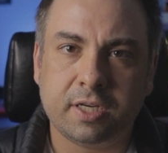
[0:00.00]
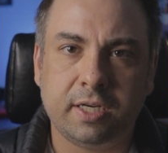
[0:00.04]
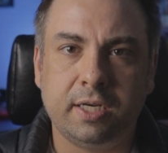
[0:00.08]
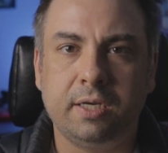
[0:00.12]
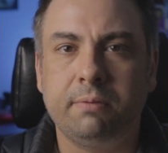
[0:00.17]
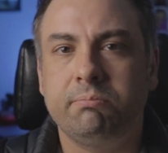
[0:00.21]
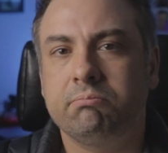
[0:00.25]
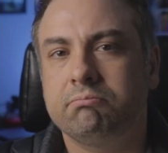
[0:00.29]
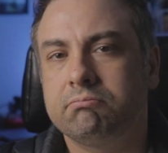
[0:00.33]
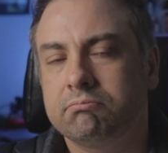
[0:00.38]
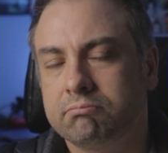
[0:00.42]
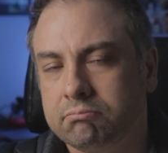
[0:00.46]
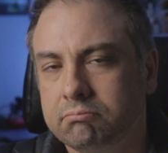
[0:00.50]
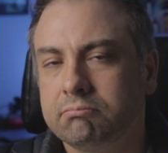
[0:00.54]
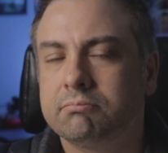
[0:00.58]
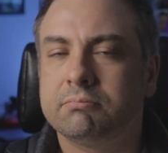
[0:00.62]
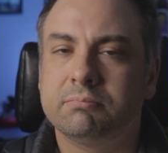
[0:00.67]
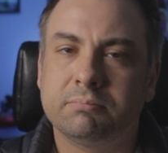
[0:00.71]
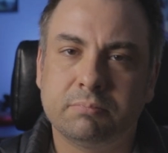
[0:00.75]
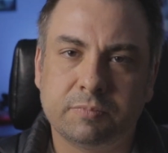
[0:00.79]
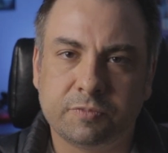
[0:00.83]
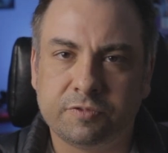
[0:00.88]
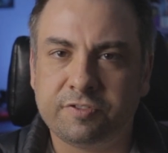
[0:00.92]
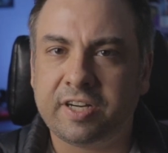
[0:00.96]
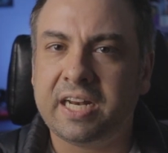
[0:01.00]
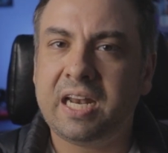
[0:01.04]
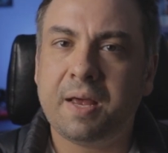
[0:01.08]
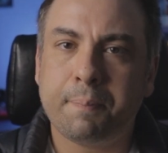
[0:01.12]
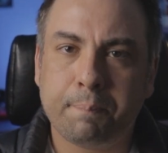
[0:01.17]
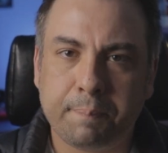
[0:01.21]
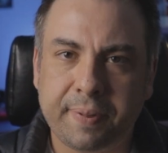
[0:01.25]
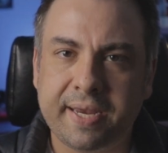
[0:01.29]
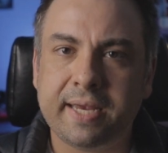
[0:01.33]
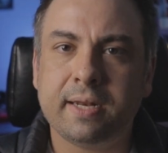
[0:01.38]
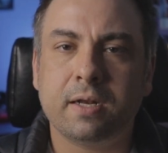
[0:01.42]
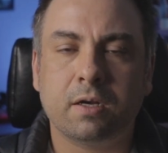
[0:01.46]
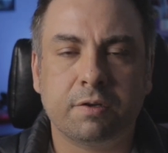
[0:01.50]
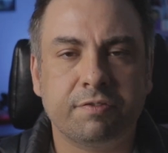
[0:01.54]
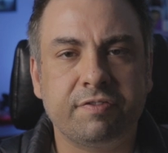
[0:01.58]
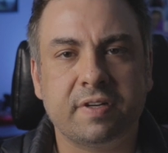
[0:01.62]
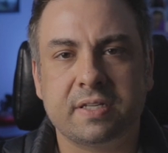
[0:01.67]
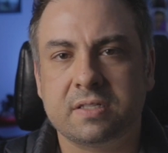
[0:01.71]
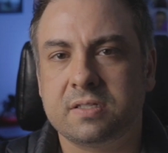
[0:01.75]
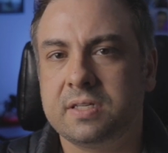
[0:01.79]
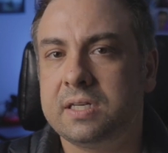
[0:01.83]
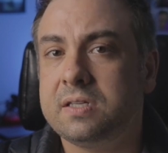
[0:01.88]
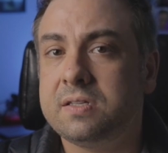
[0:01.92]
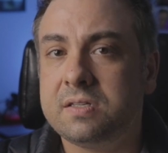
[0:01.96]
que Vale a pena
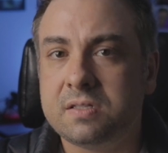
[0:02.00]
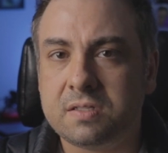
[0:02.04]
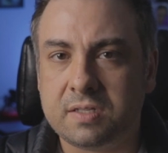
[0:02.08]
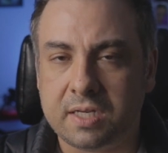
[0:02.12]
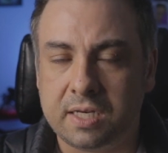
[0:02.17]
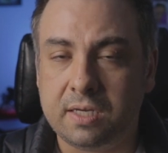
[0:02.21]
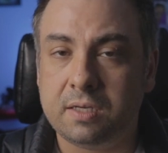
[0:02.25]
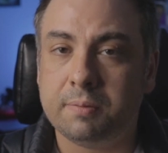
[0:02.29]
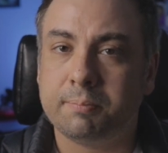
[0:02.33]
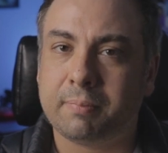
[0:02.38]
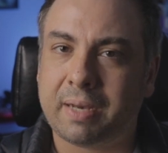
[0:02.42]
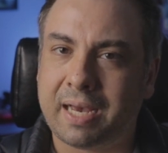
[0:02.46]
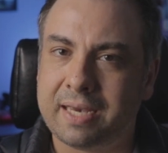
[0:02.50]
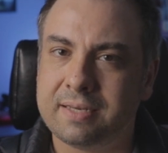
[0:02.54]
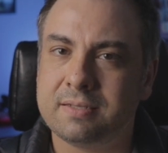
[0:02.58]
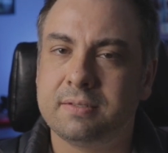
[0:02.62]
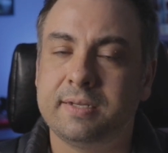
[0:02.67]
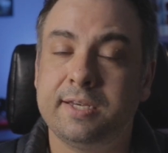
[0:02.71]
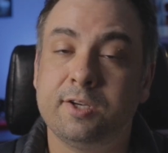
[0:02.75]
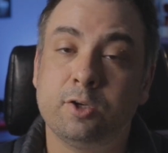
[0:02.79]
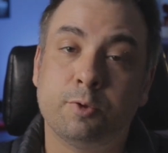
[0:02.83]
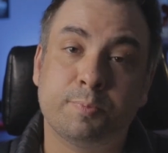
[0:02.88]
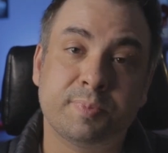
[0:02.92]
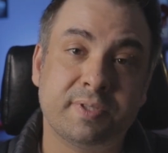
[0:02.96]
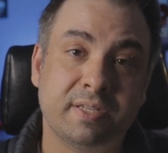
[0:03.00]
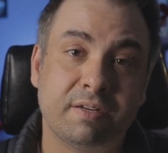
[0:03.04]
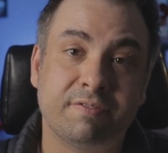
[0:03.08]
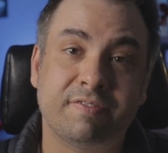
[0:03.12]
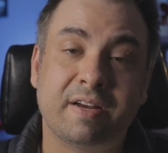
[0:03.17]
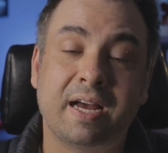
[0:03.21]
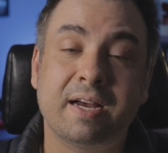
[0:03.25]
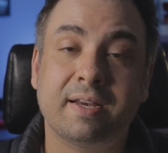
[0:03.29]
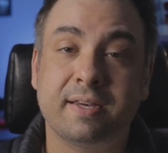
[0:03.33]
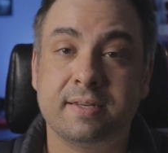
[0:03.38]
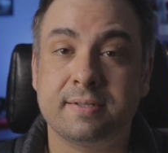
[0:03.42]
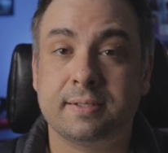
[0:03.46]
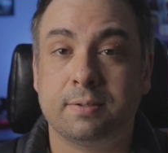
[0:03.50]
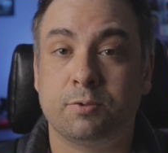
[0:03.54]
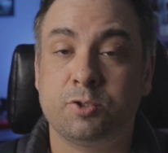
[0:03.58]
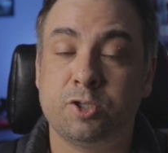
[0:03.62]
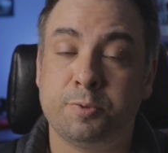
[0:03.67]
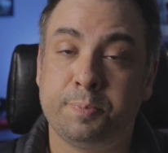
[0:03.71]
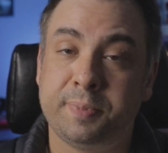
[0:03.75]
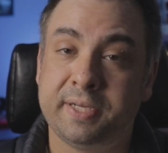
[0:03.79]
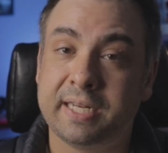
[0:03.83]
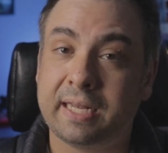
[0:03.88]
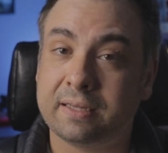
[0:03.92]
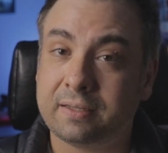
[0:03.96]
fazer sim, mas tem que observar a questão
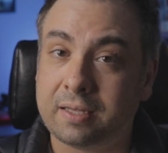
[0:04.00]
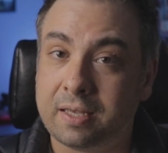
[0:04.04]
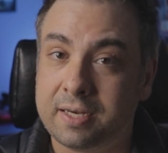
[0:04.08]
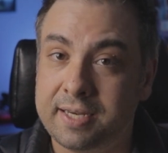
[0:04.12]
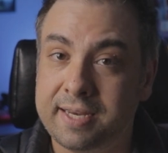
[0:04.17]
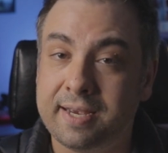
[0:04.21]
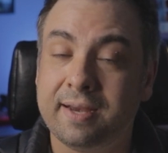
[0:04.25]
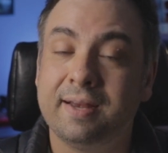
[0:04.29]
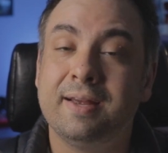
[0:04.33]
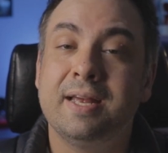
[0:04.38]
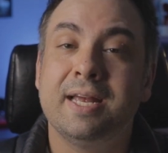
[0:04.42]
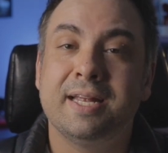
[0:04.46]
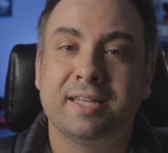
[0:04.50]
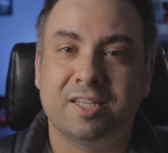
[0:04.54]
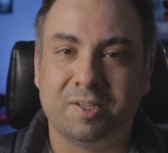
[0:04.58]
de pirataria.